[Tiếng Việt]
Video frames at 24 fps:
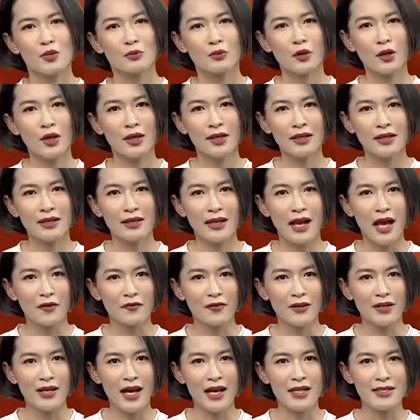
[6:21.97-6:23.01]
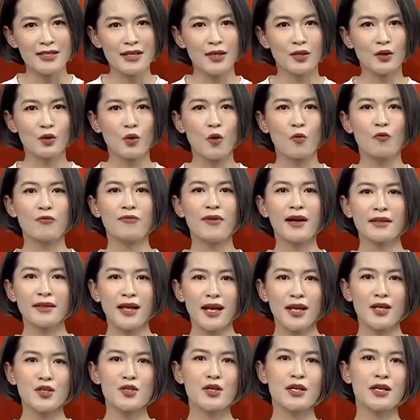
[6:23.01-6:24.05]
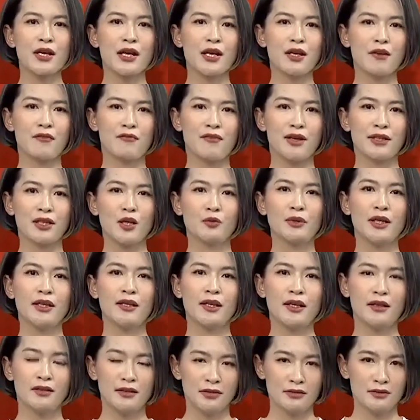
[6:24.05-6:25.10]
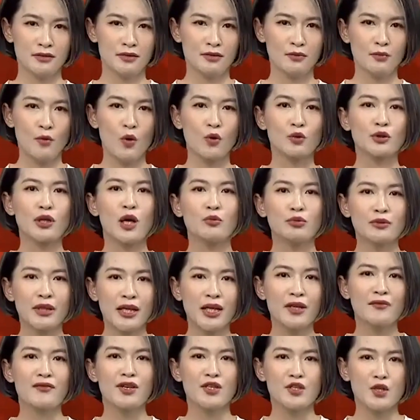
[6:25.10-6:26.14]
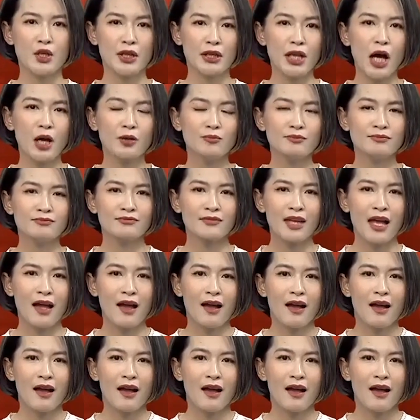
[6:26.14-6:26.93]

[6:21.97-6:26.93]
Chúng tôi đã liên lạc với đại diện Cục Phát thanh Truyền hình và Thông tin Điện tử Bộ Thông tin và Truyền thông.